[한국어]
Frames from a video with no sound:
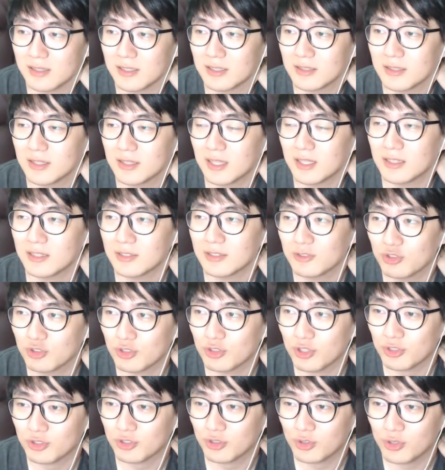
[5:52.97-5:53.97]
그때는
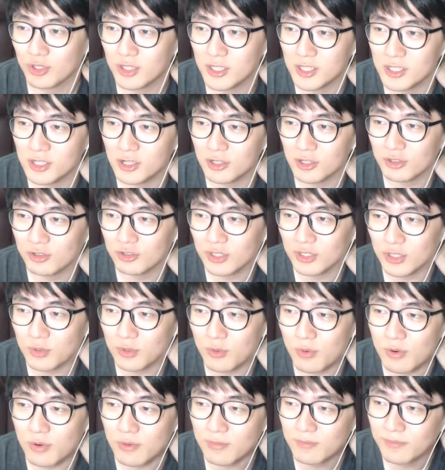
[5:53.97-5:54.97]
중견수를 1년
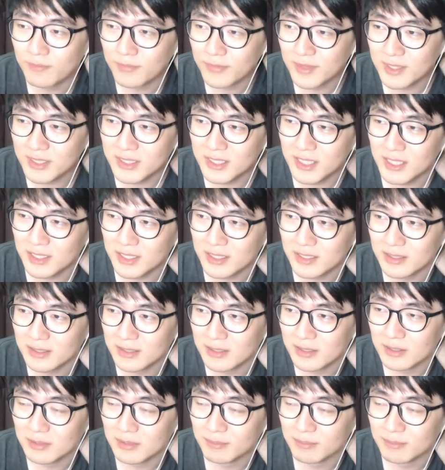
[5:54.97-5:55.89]
뛰고 이제